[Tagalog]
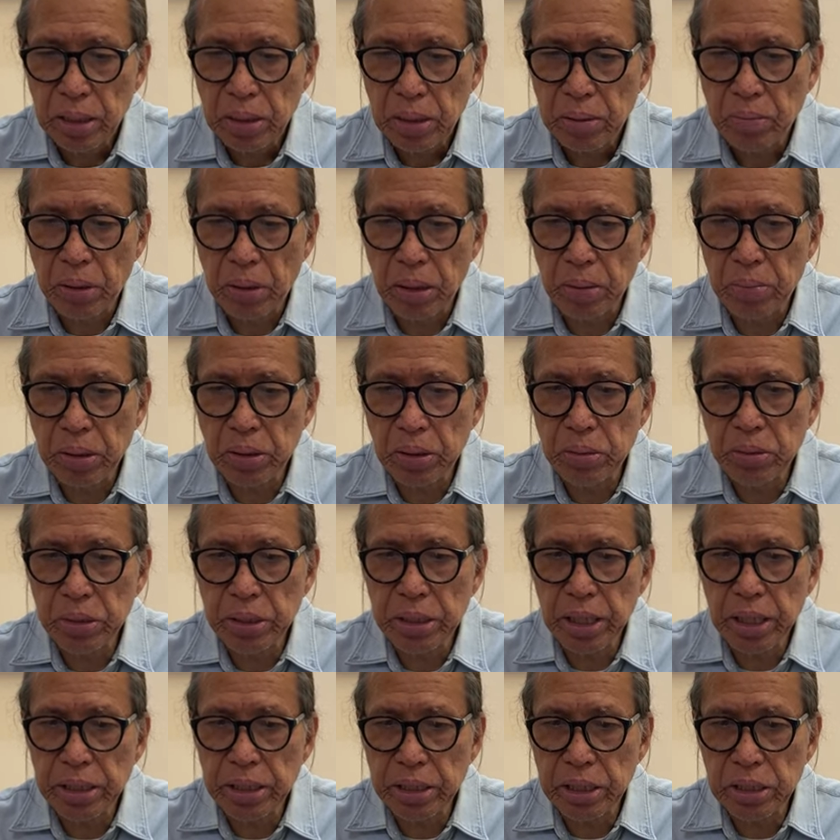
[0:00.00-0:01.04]
babaguhin
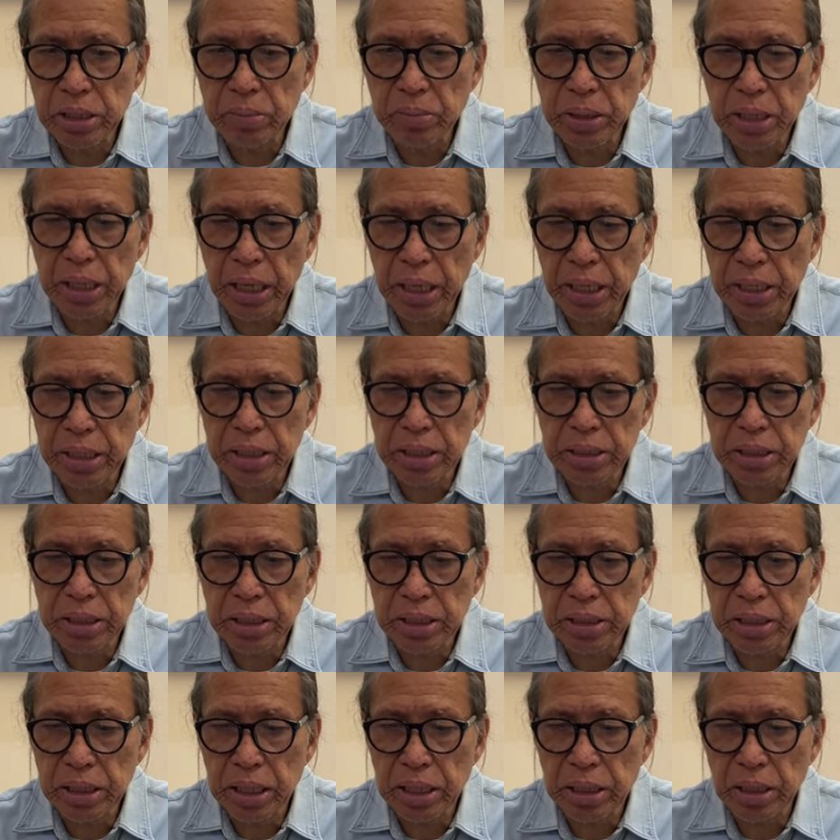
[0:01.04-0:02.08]
natin yung mechanics
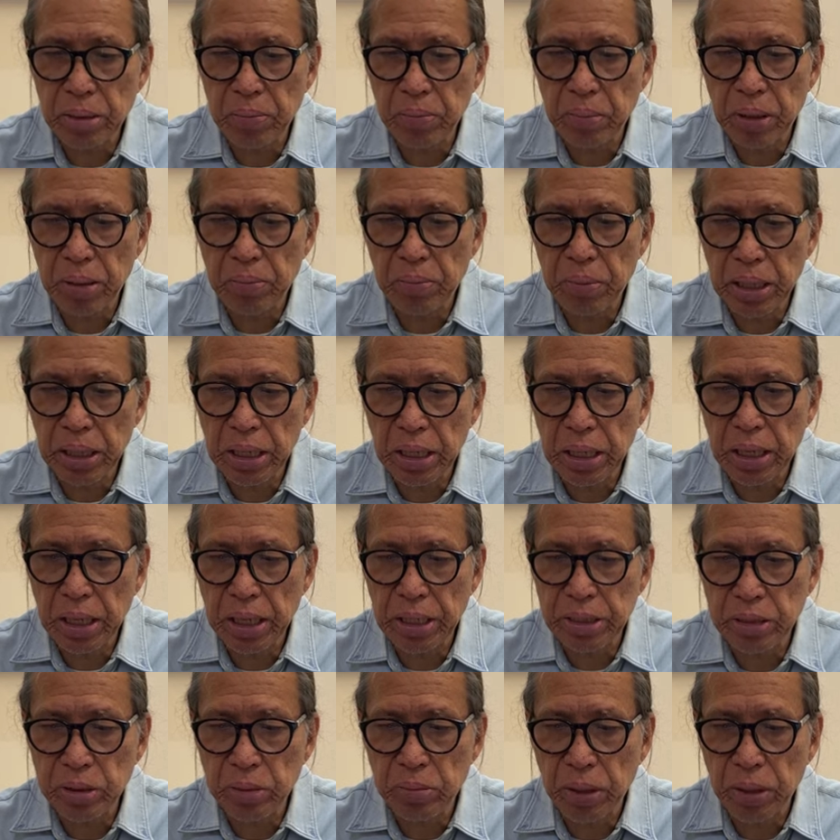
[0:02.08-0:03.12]
kasi nga
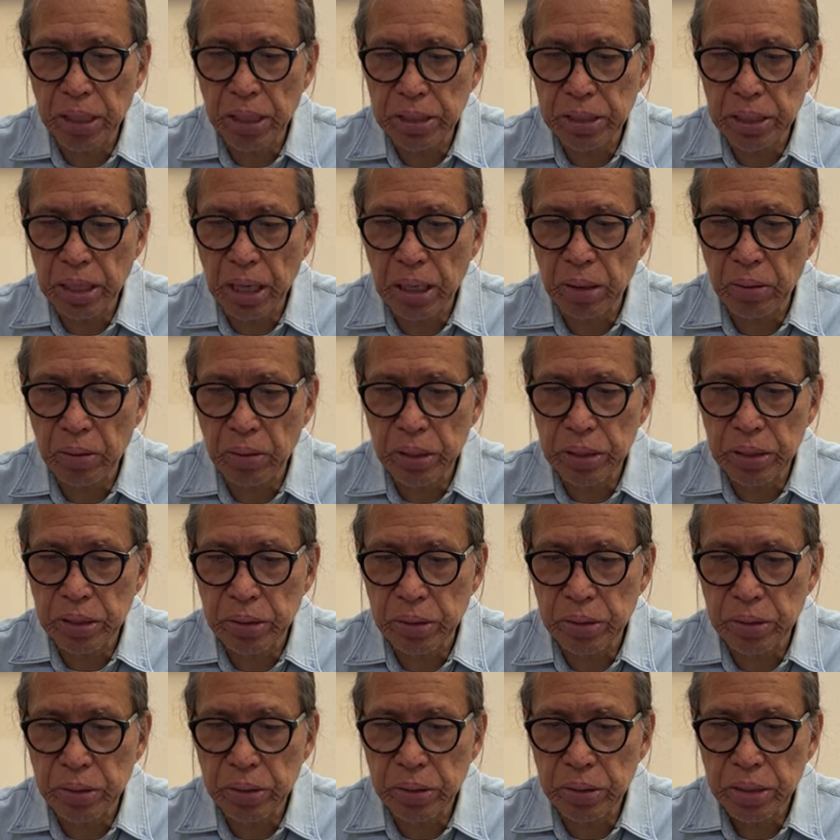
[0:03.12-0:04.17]
nagbabanggaan yung mga tawag
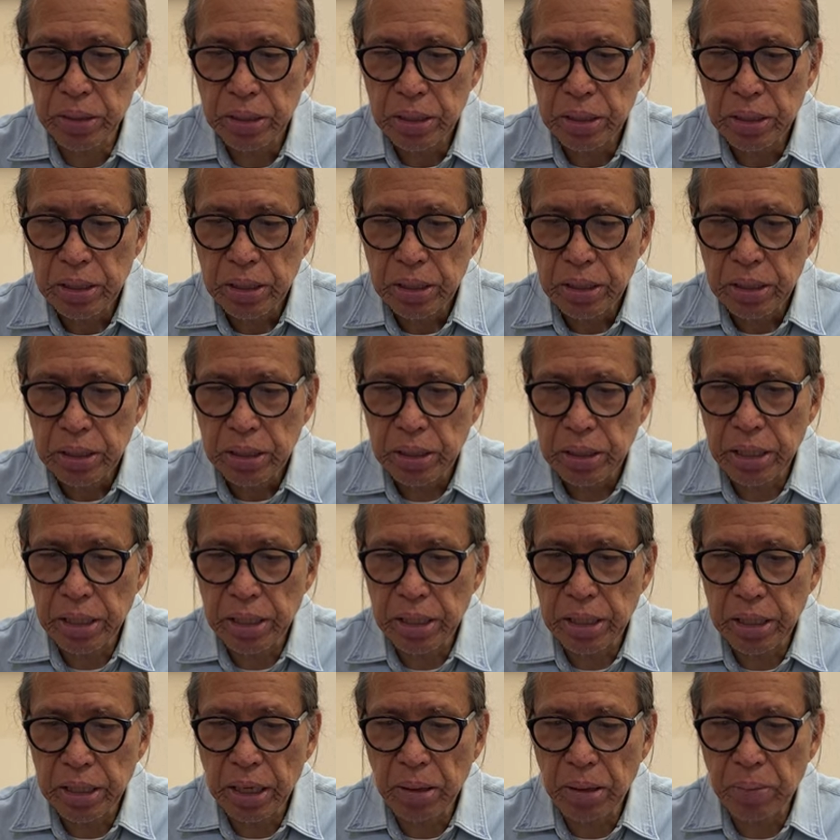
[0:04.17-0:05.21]
nyo.
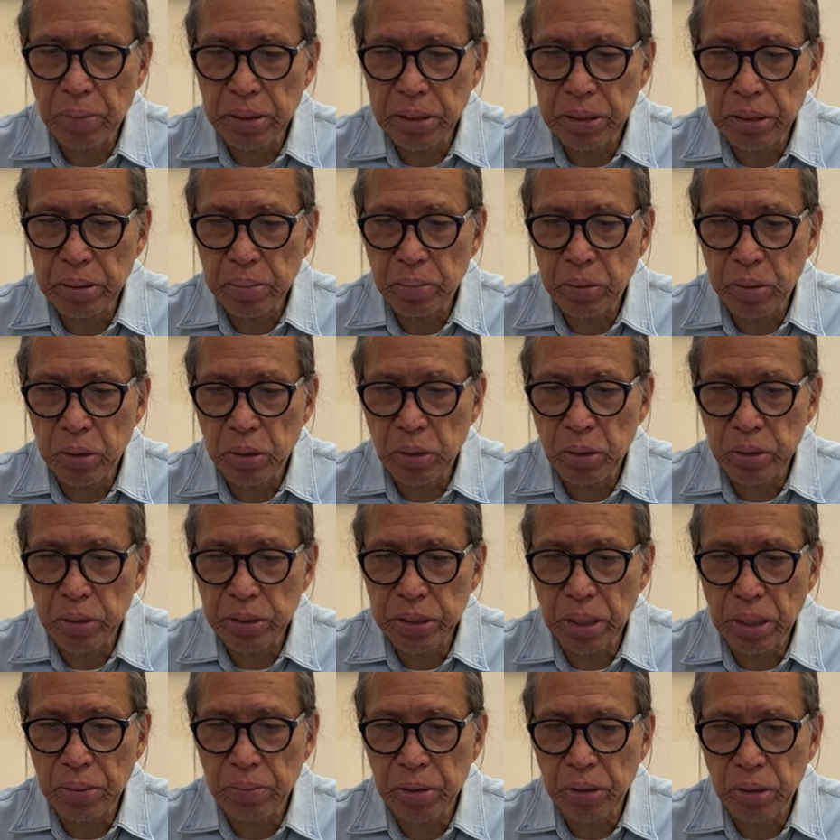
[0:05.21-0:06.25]
Nahihirapan din po ako.
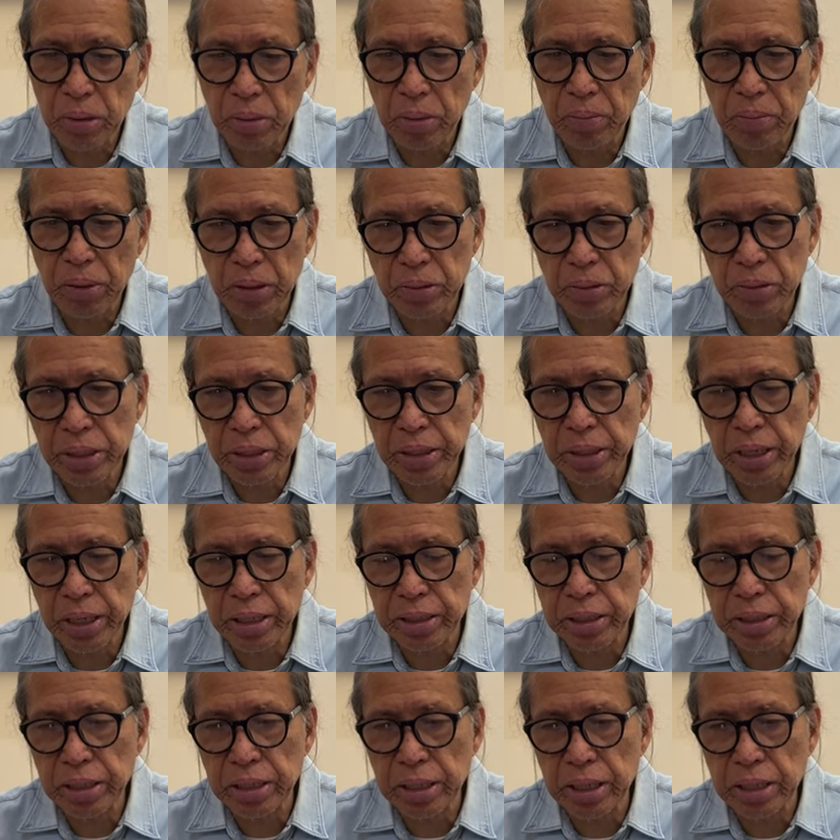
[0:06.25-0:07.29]
Sabi ko, babaguhin
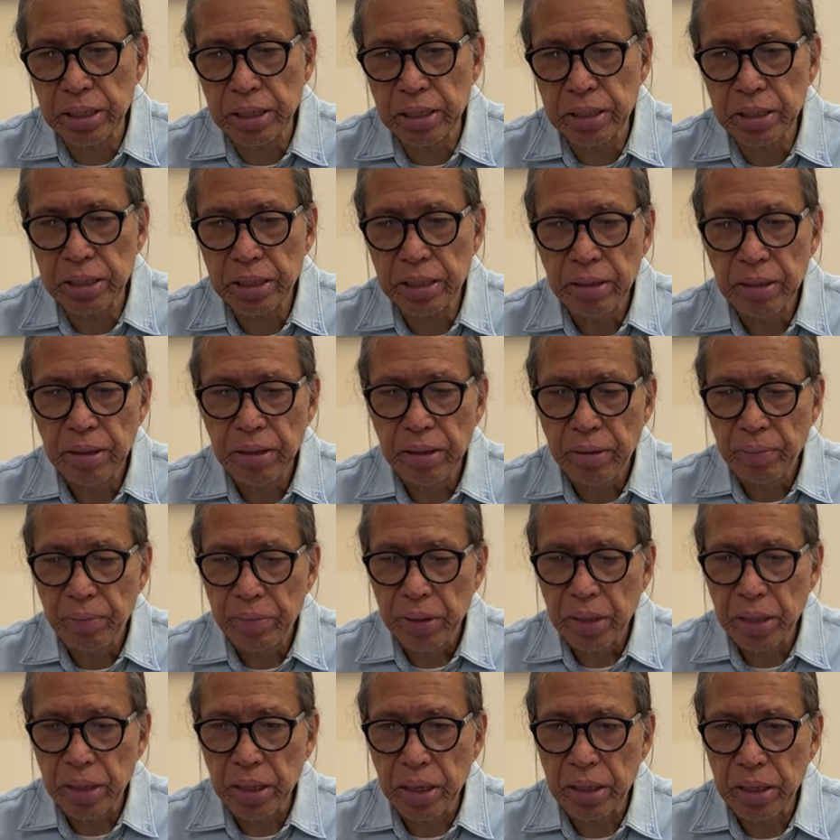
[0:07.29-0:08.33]
natin yan.
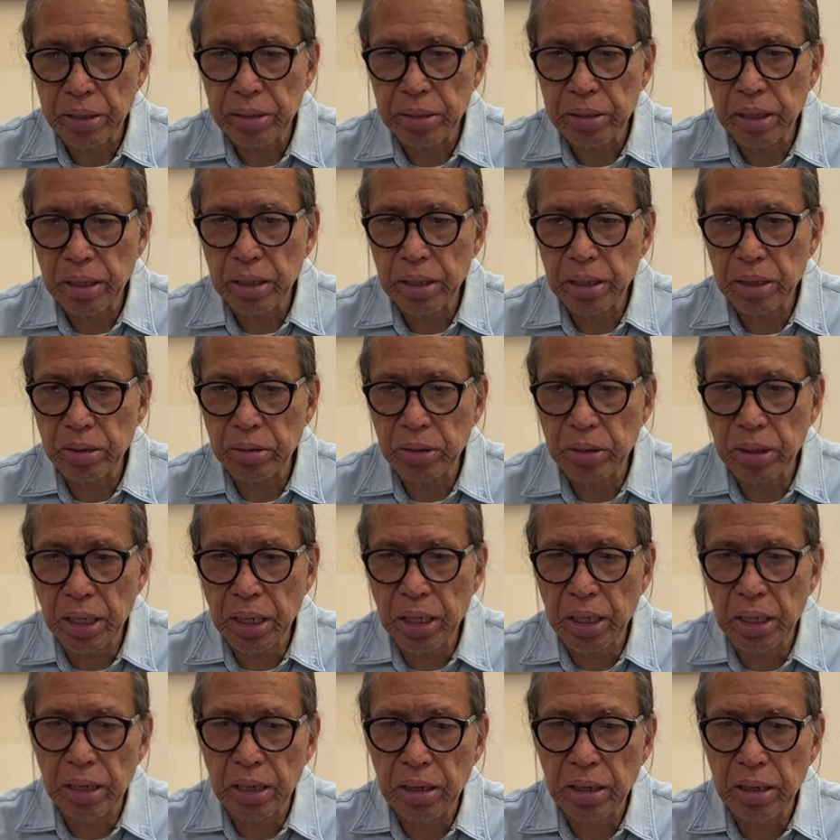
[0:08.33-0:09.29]
At uh, ito na nga.